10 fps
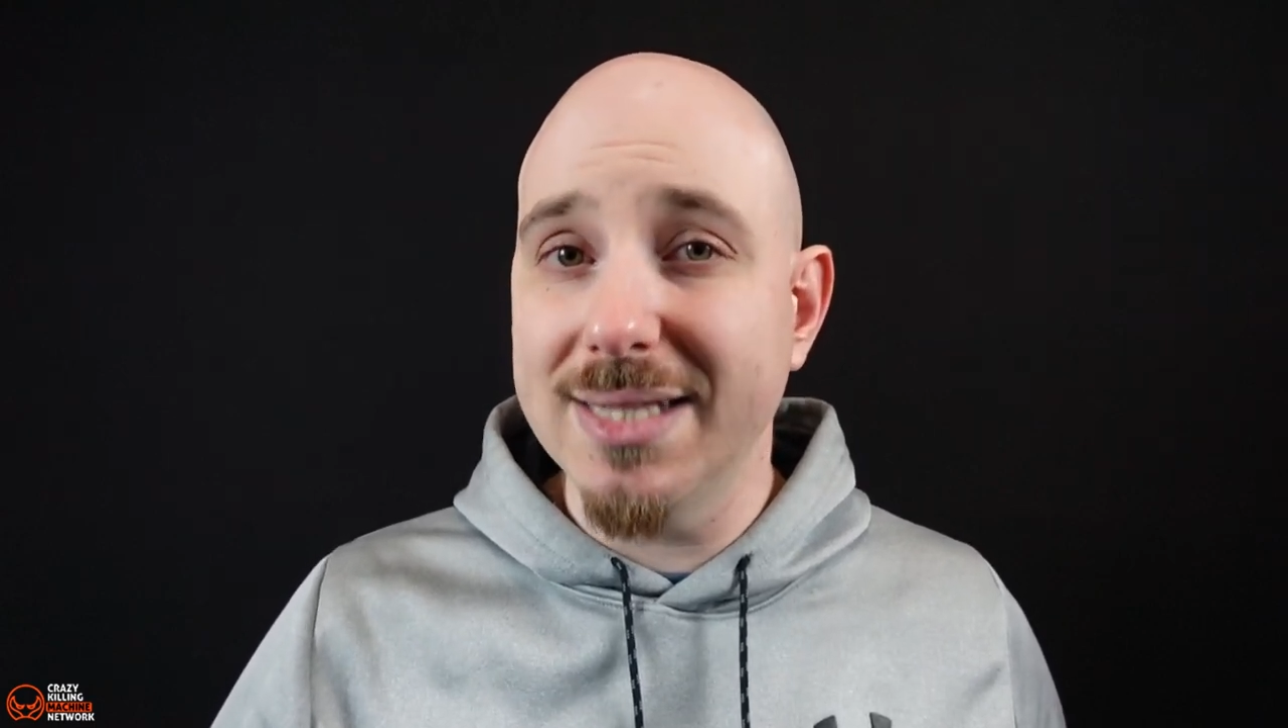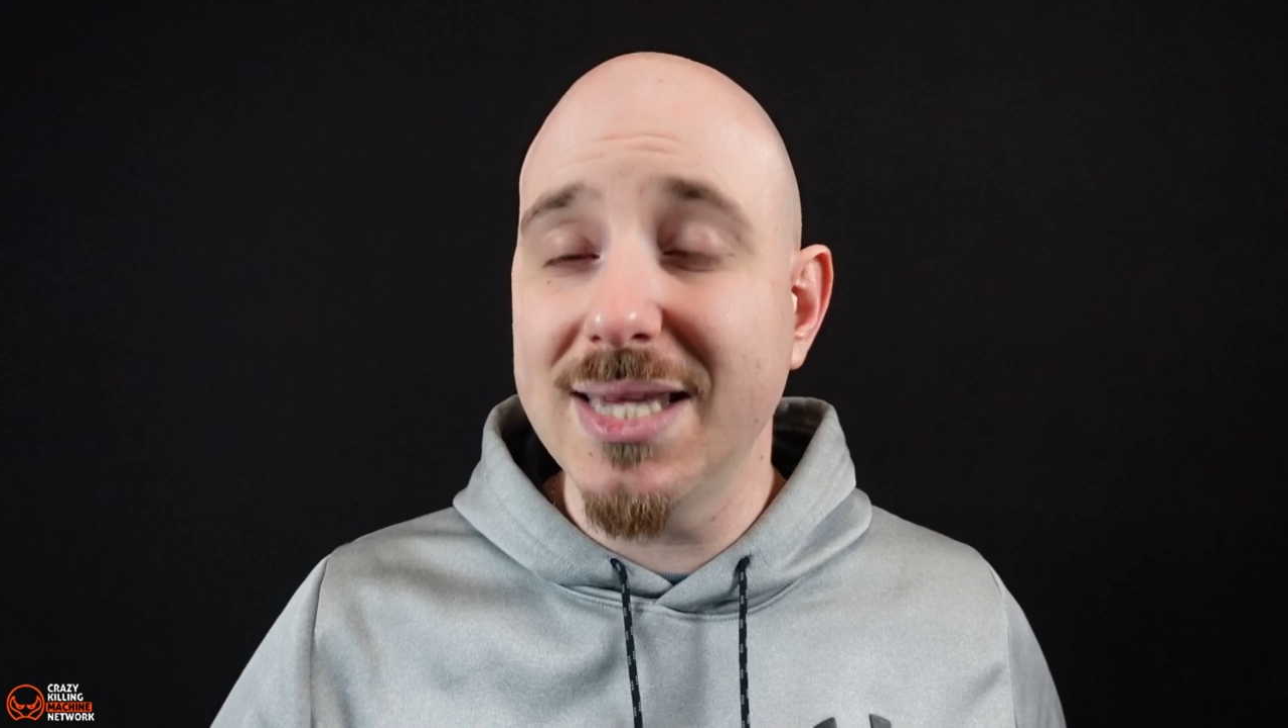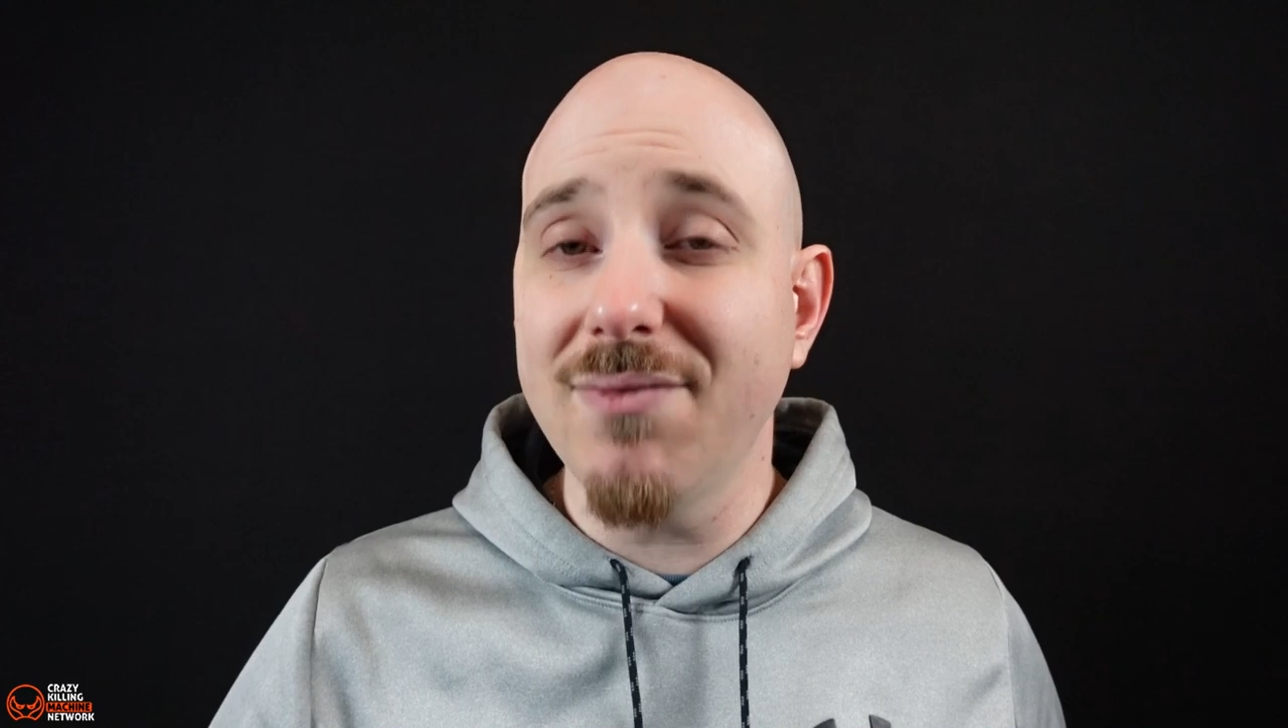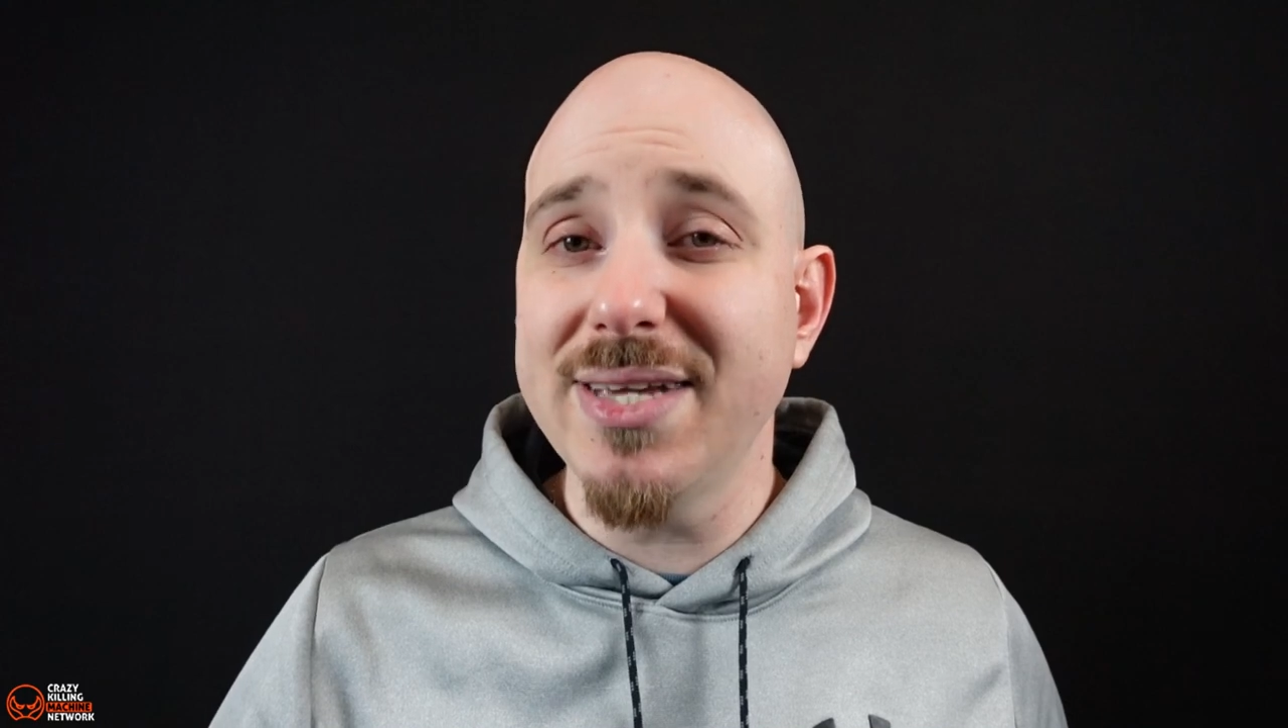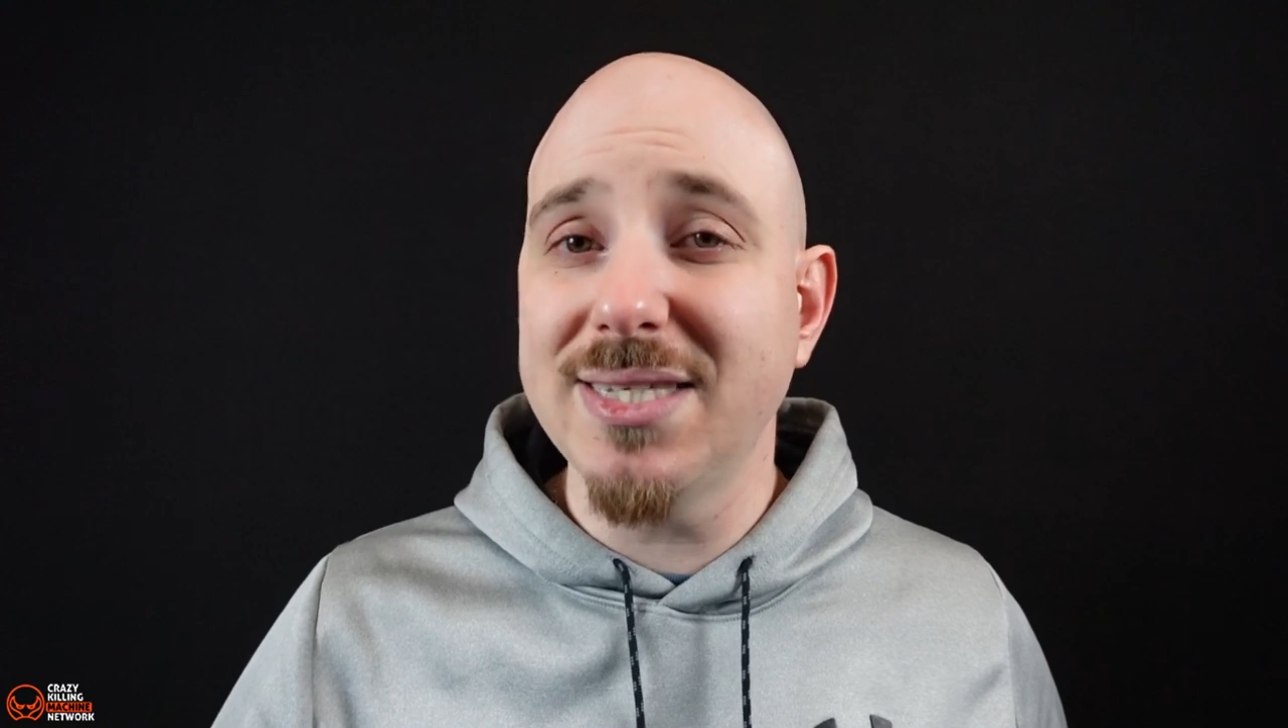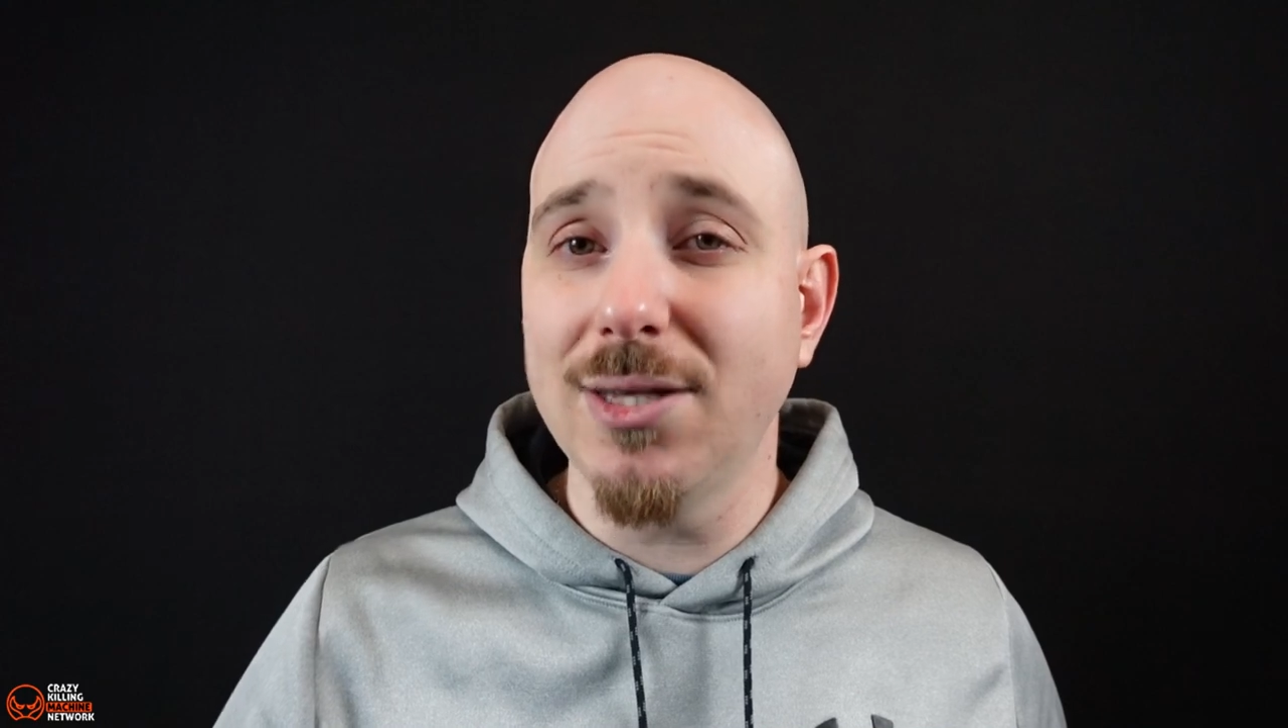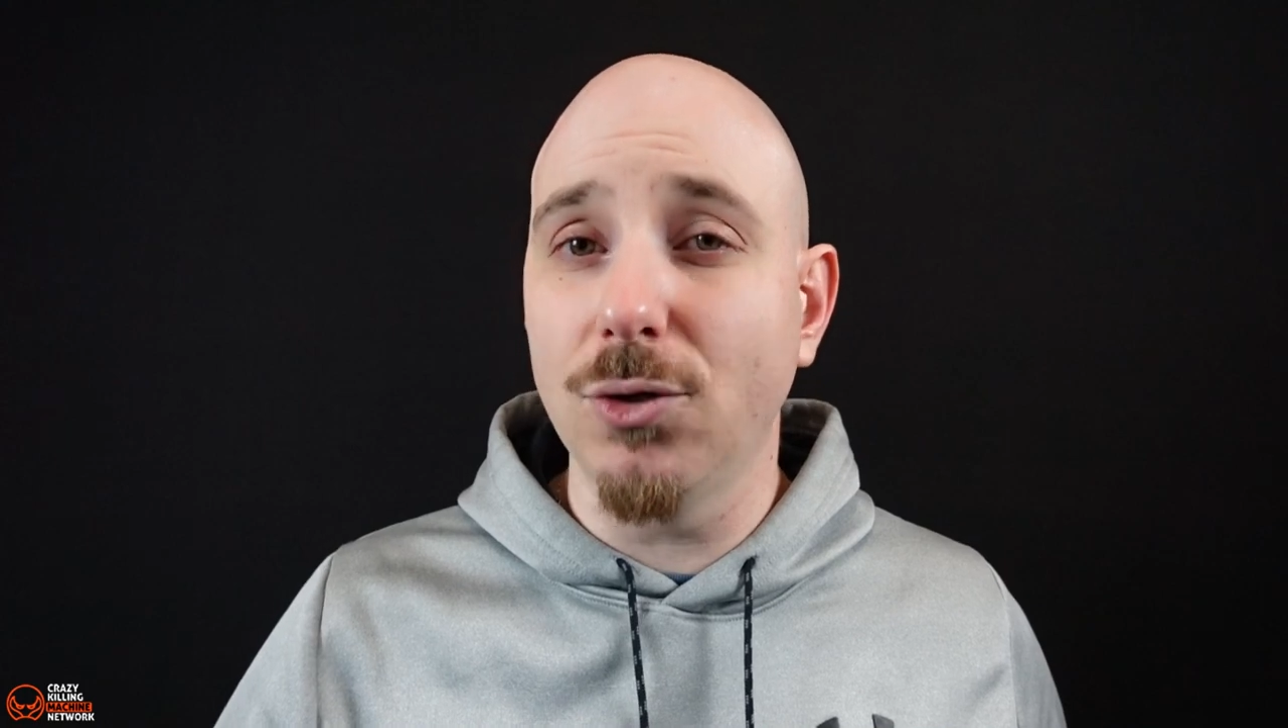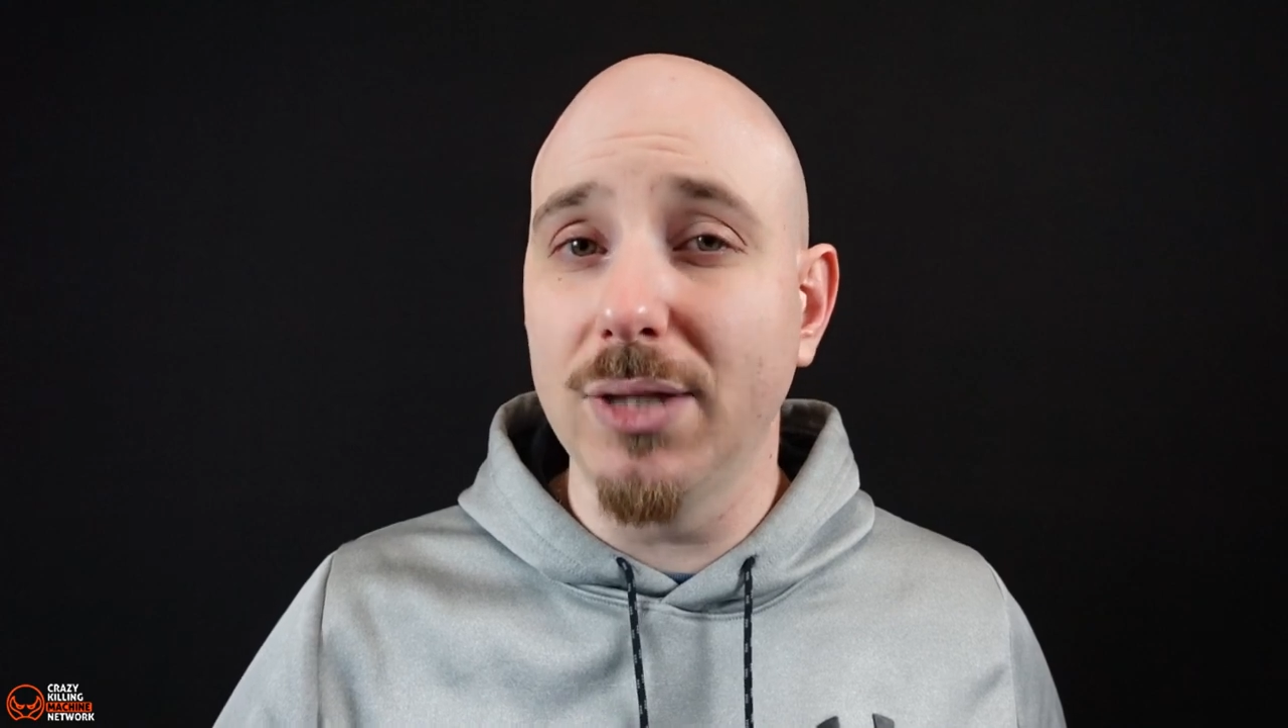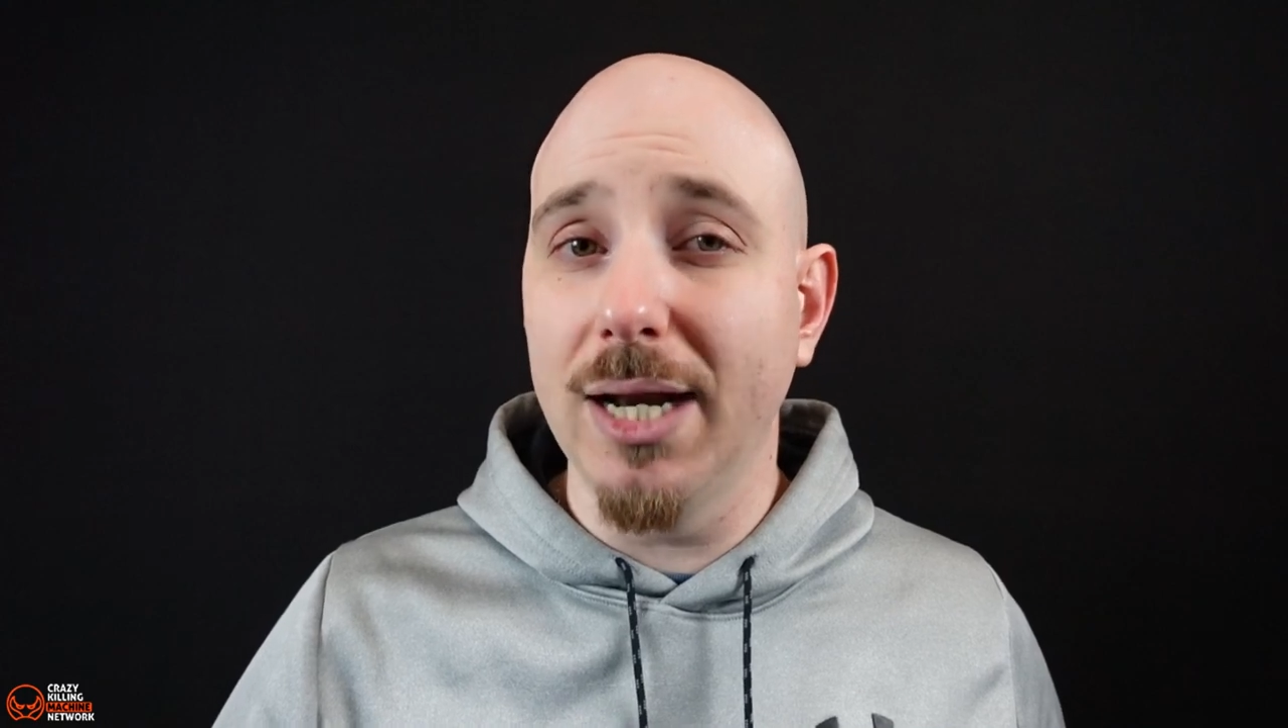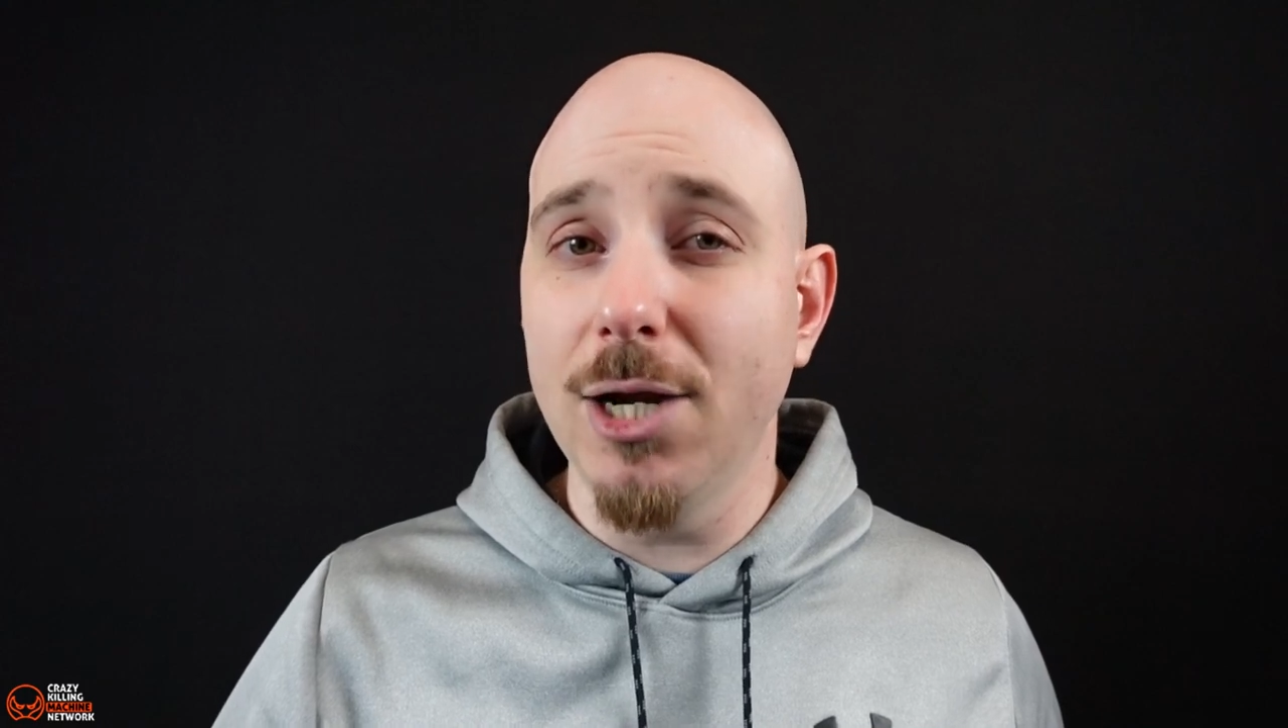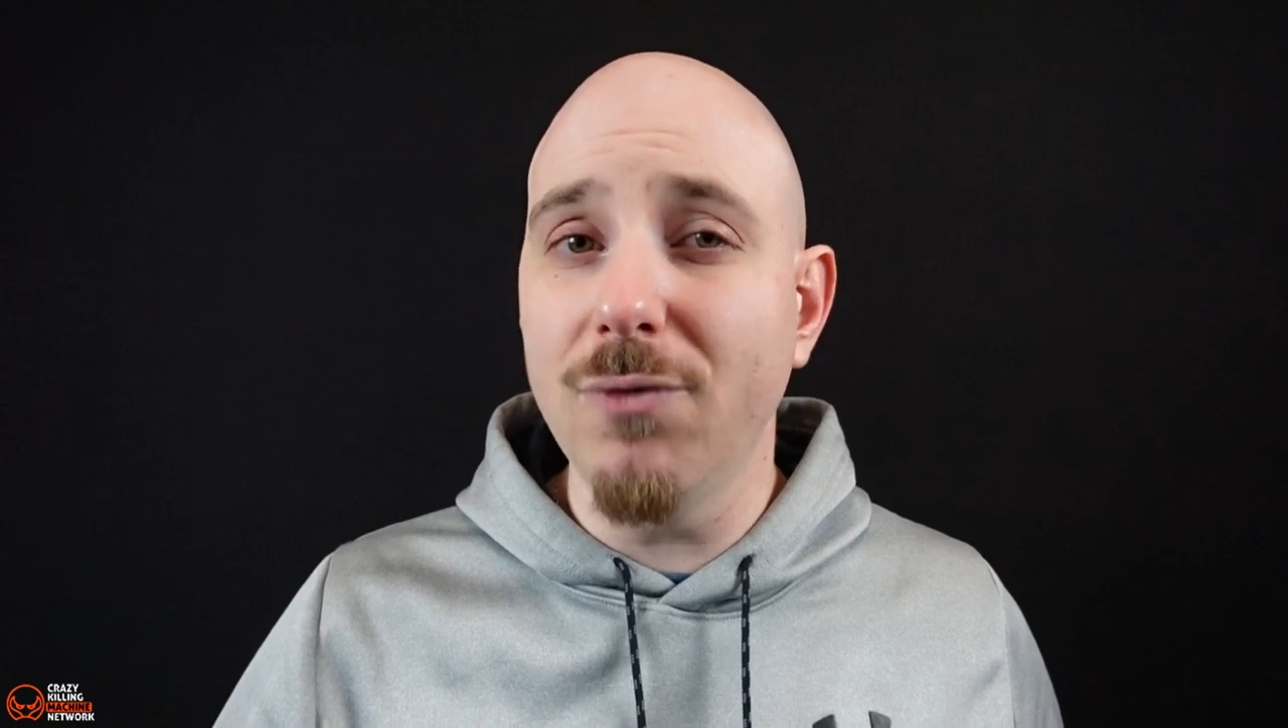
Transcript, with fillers: se avessero delle